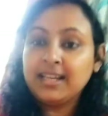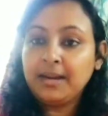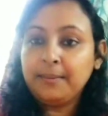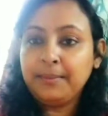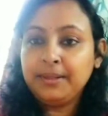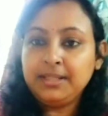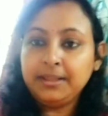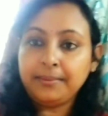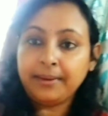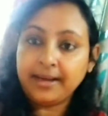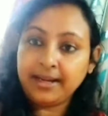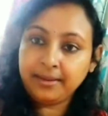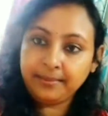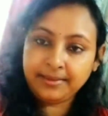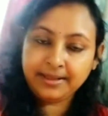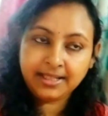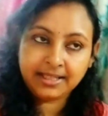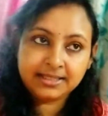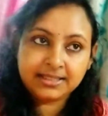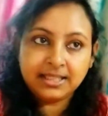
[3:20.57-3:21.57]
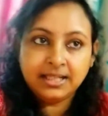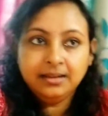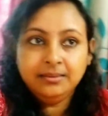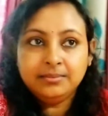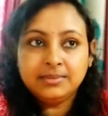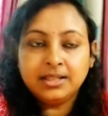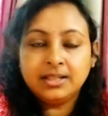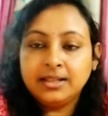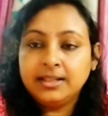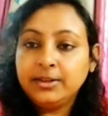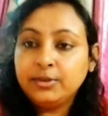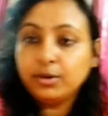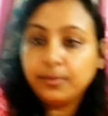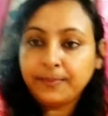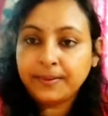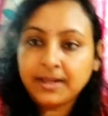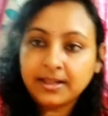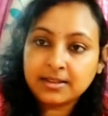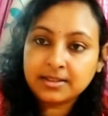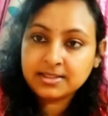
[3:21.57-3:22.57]
কালকে আমরা যে বাইরে বেরিয়েছিলাম
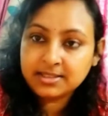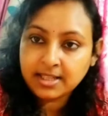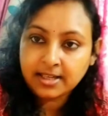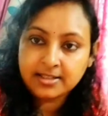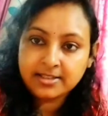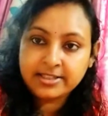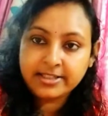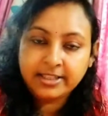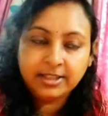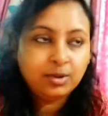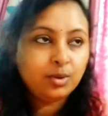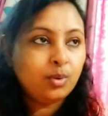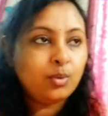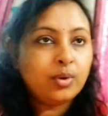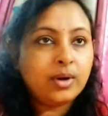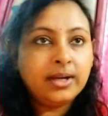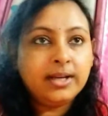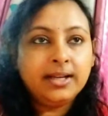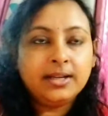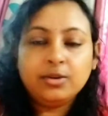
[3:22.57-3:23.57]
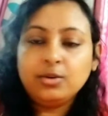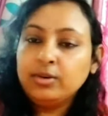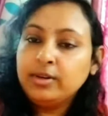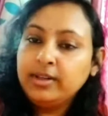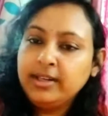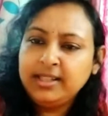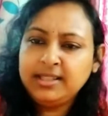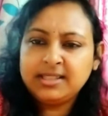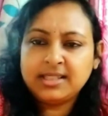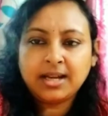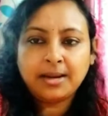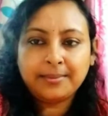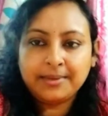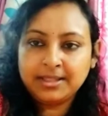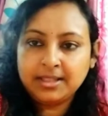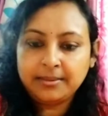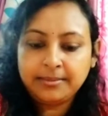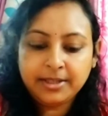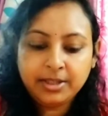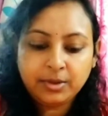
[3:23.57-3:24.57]
ইকো পার্ক সায়েন্স সিটি তো ওখানে একটু রিচ
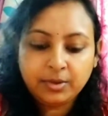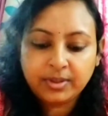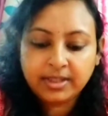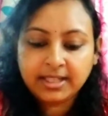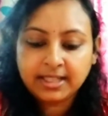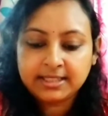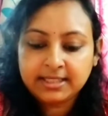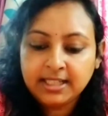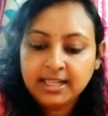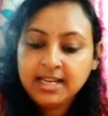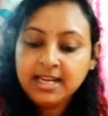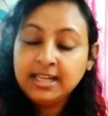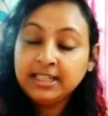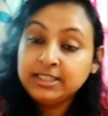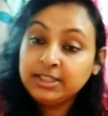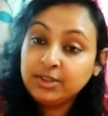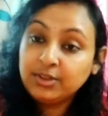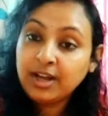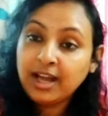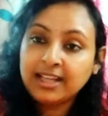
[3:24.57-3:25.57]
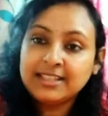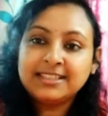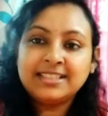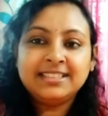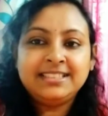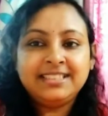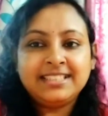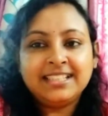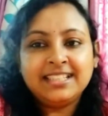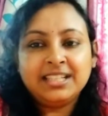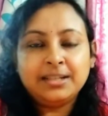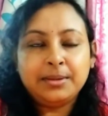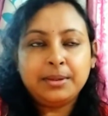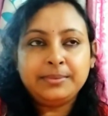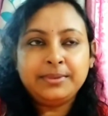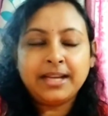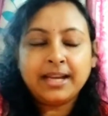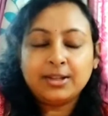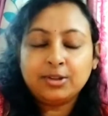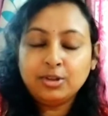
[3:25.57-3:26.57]
খাবার দাবারই হয়ে গেছে সেজন্য আজকে চিকেনটা
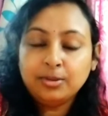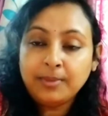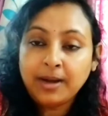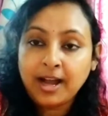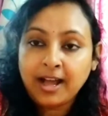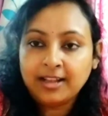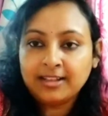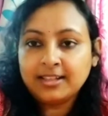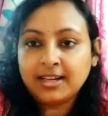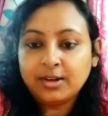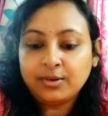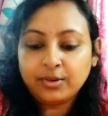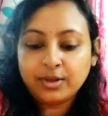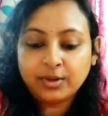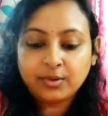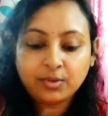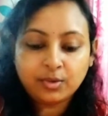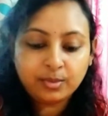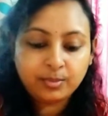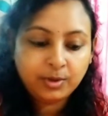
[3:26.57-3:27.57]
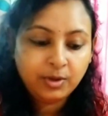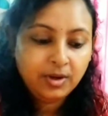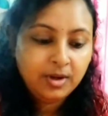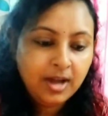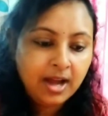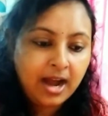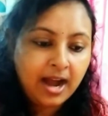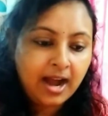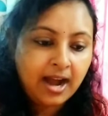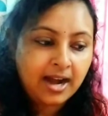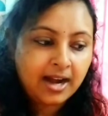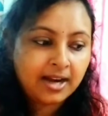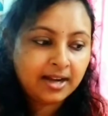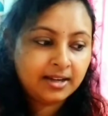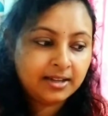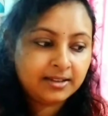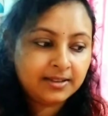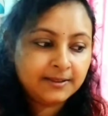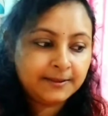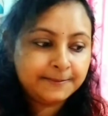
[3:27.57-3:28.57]
ভাবছি একদম হালকা করে করব
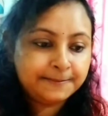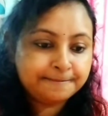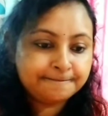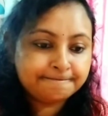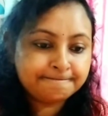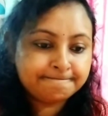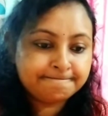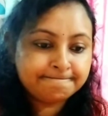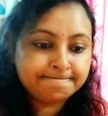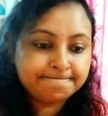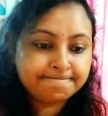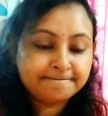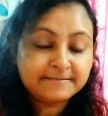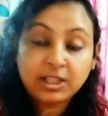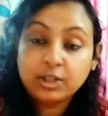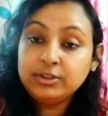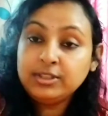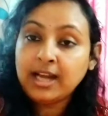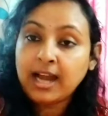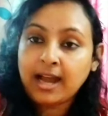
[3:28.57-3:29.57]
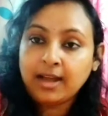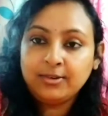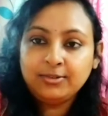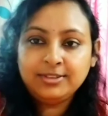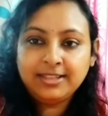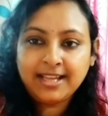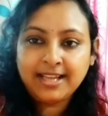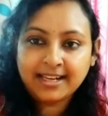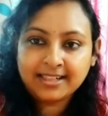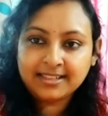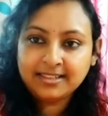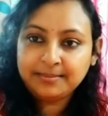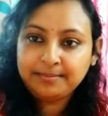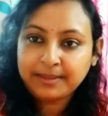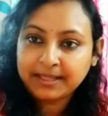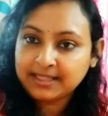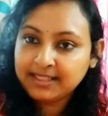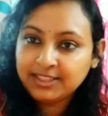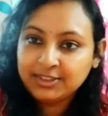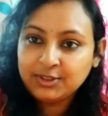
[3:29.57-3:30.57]
আর ওই যে আলু দিয়ে একটা
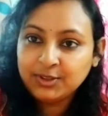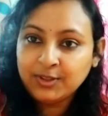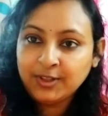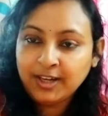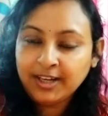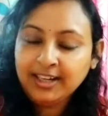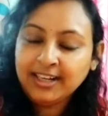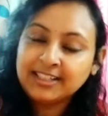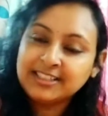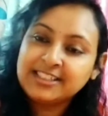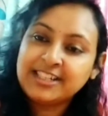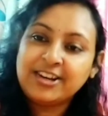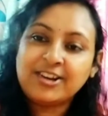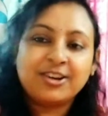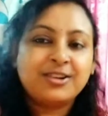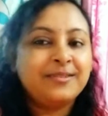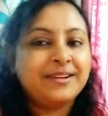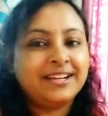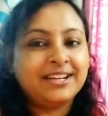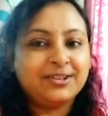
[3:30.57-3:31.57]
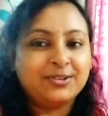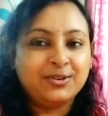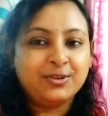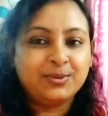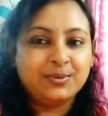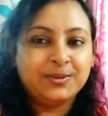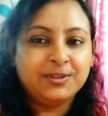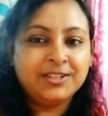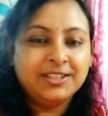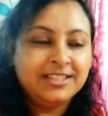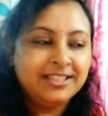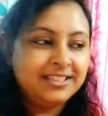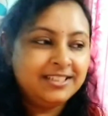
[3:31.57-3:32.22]
পাতলা ঝোল হয় না সেরকম একটা করব